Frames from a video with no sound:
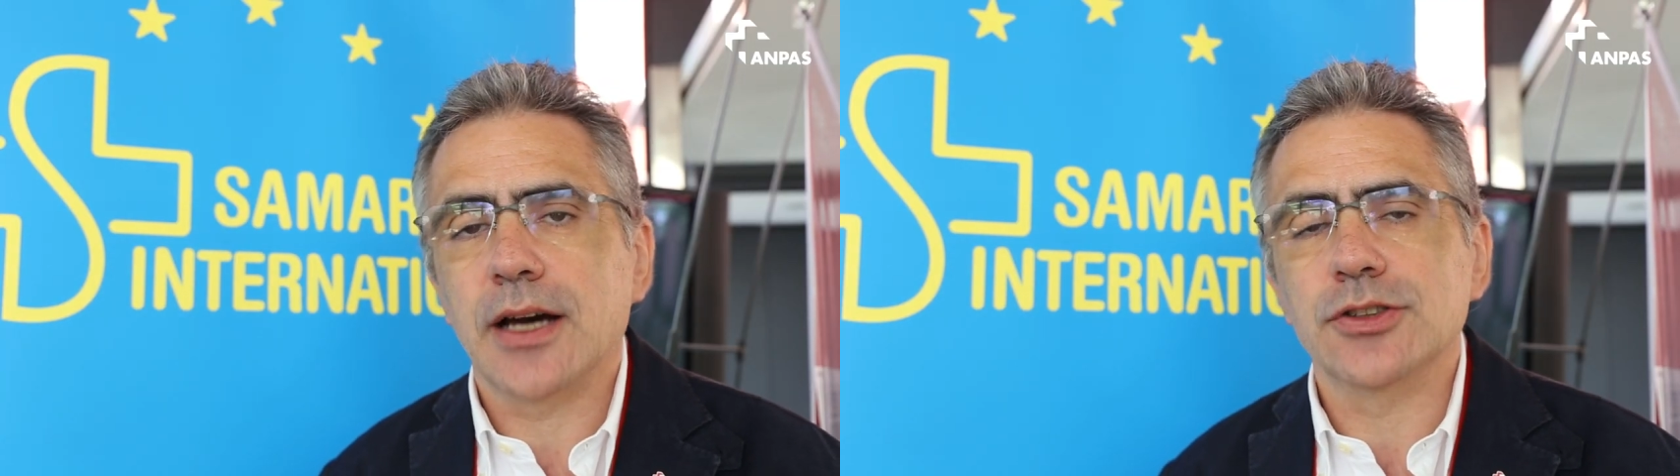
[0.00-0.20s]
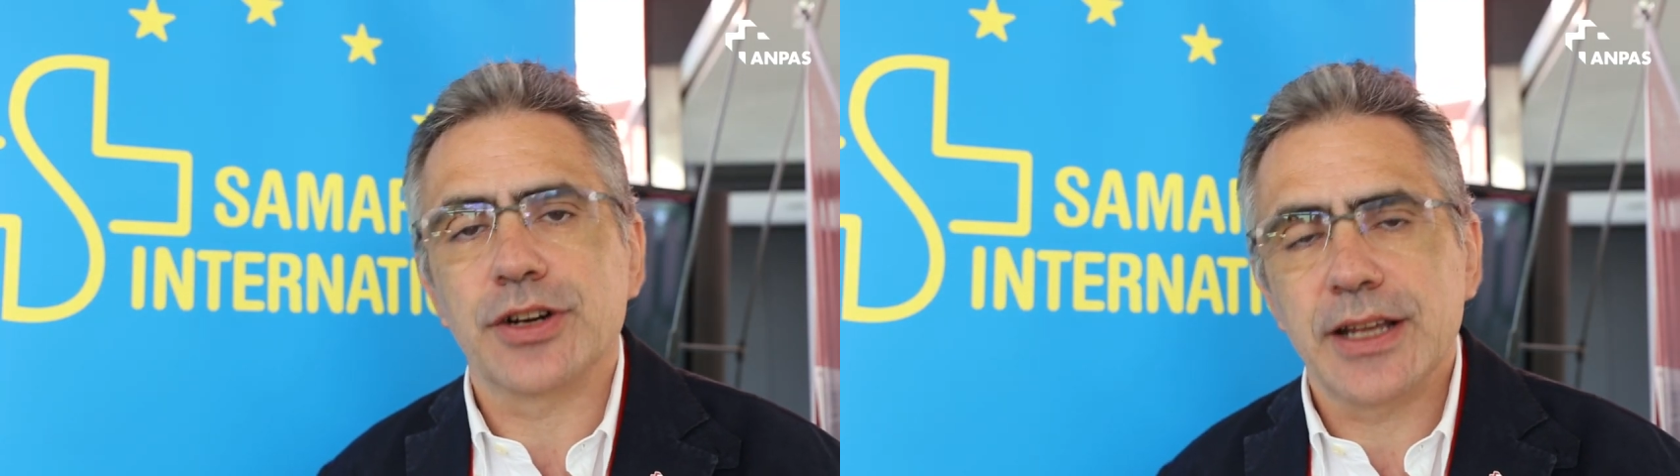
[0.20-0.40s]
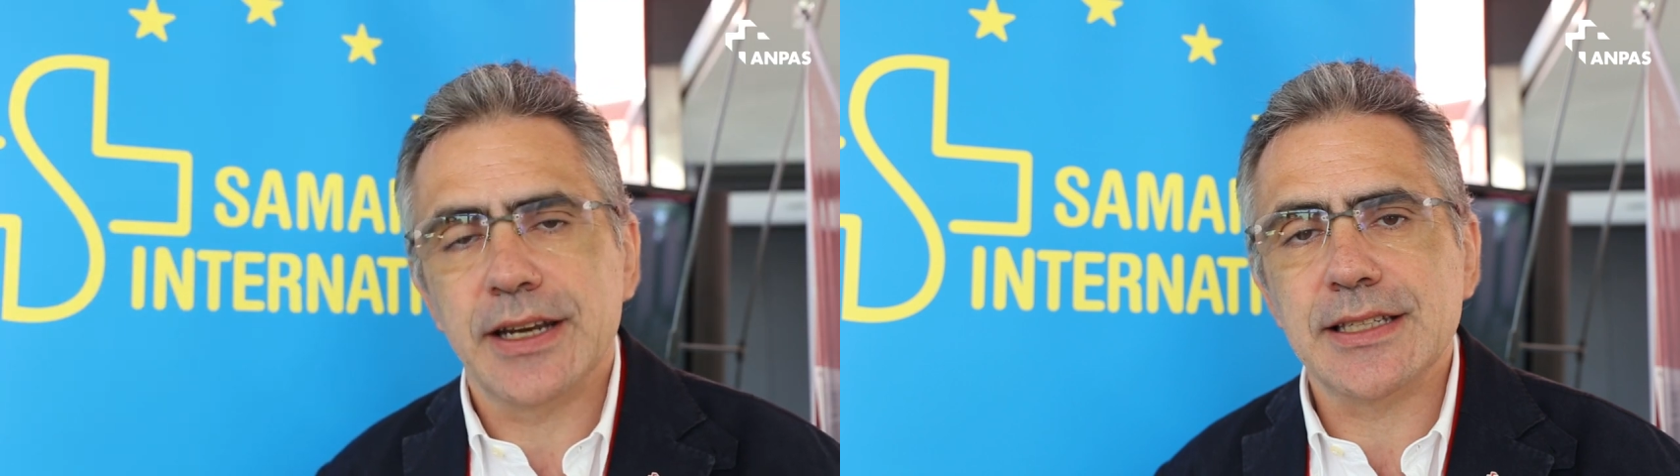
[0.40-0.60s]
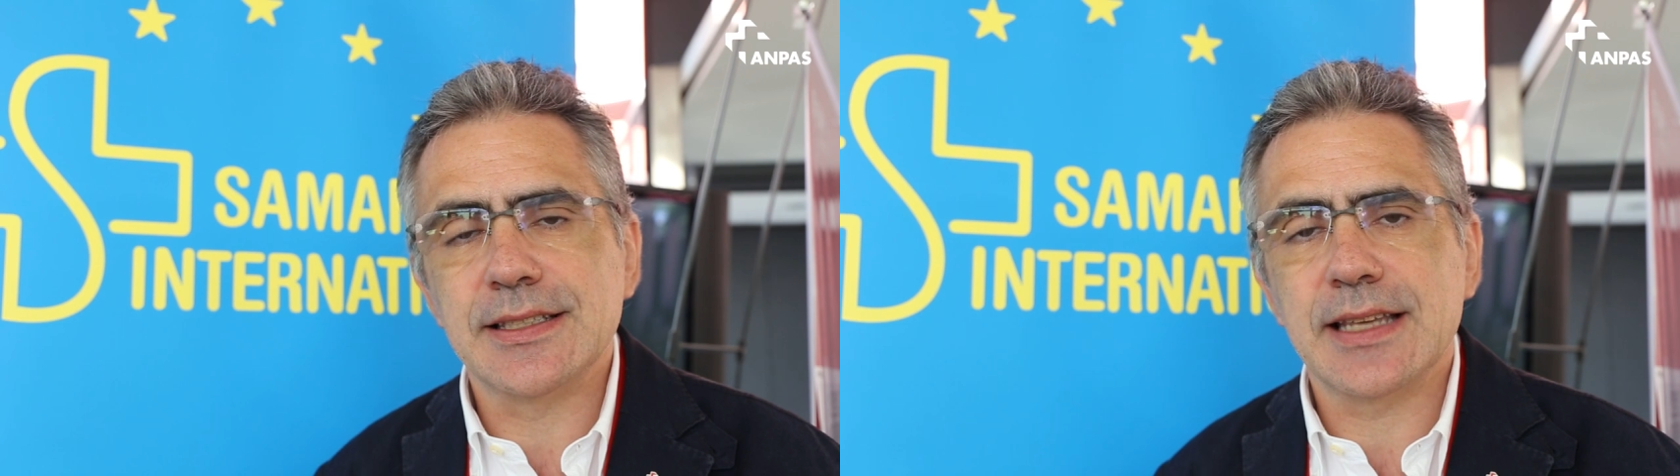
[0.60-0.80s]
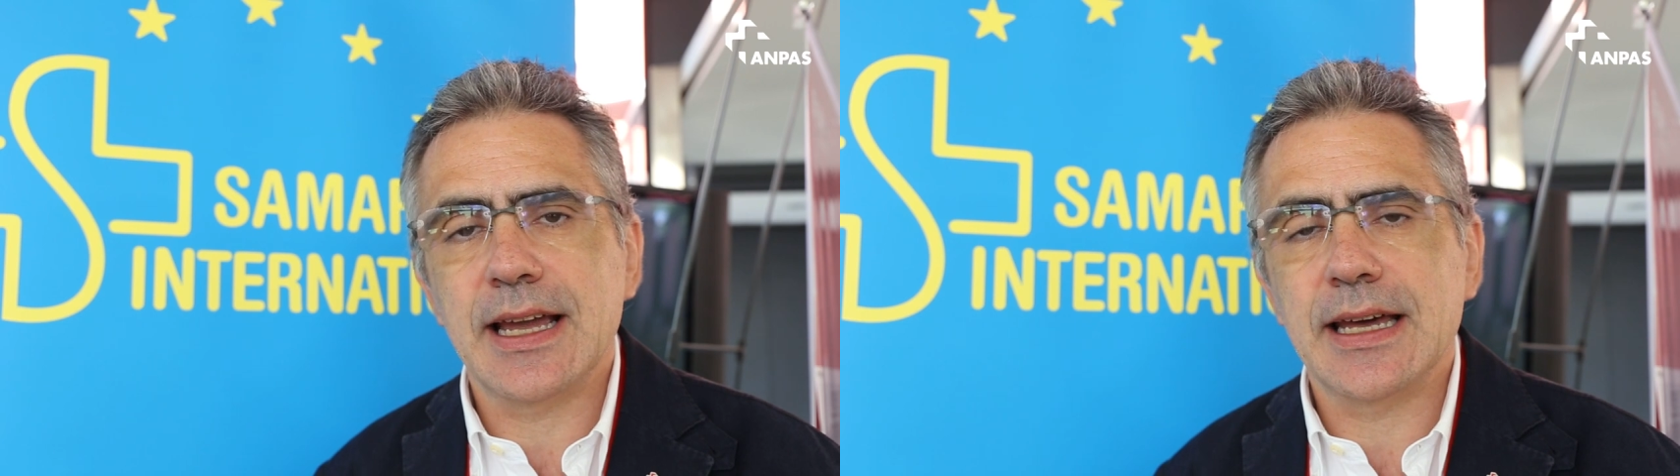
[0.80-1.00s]
ad
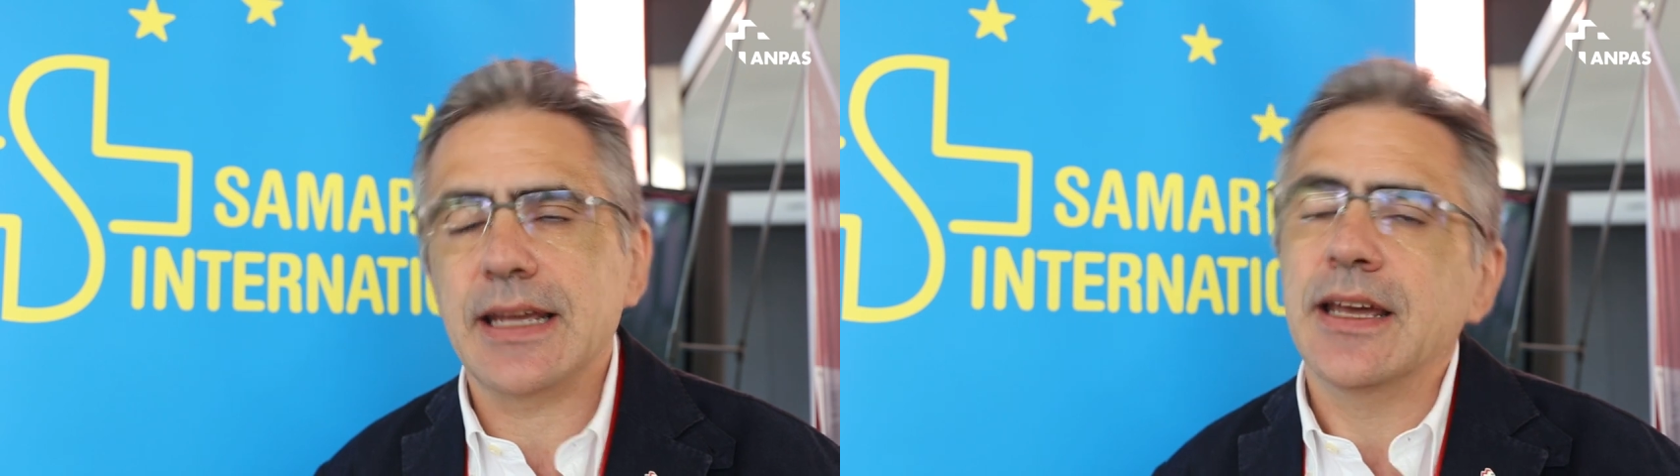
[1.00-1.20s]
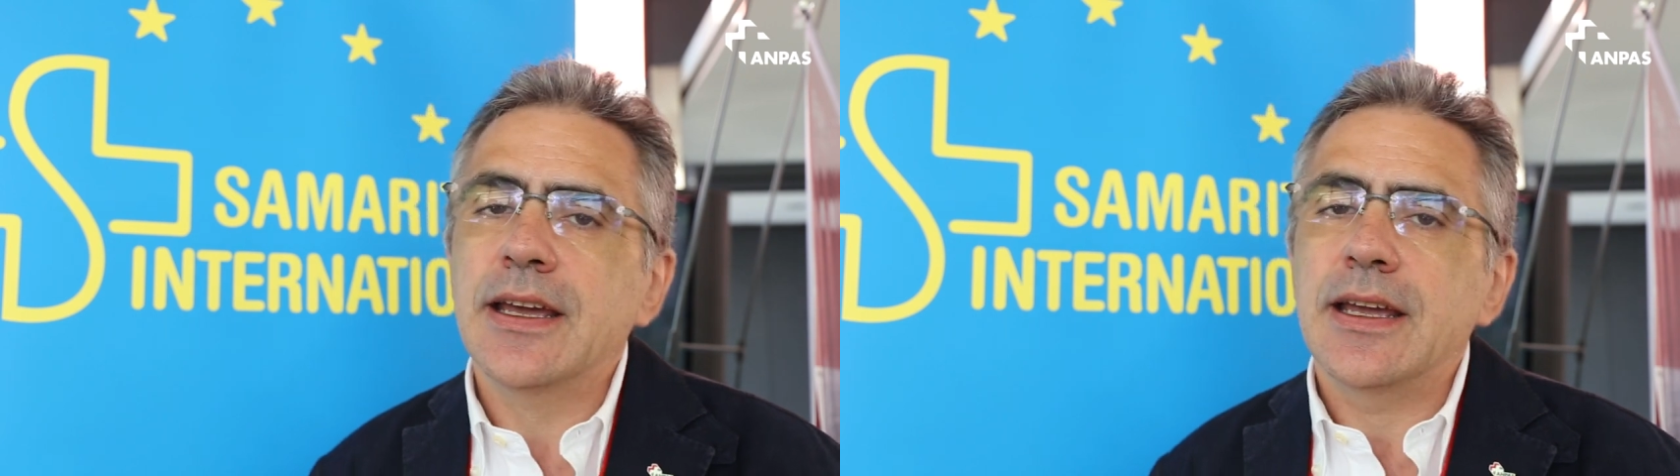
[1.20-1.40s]
organizzare